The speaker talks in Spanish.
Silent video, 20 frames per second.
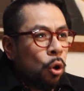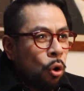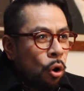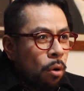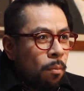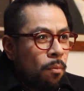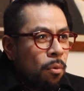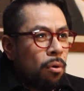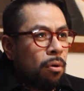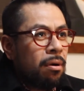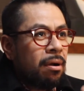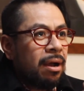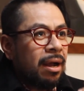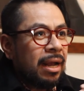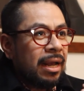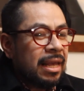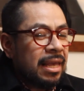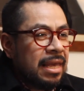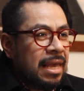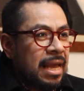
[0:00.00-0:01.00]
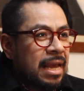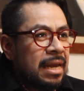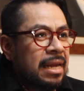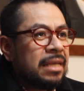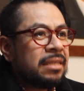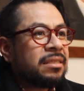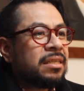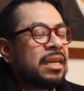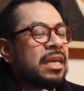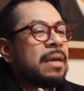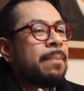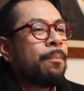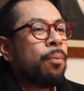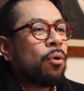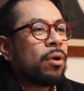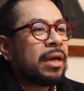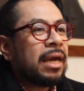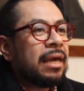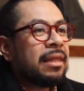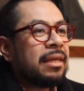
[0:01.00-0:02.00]
¿Cómo quiénes y
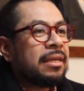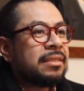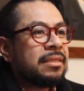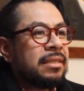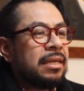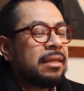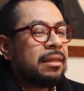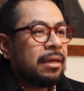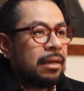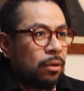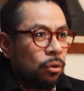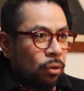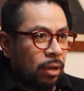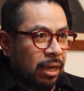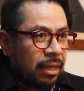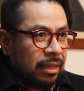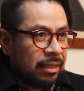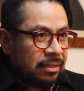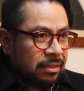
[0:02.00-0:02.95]
por qué deciden lo que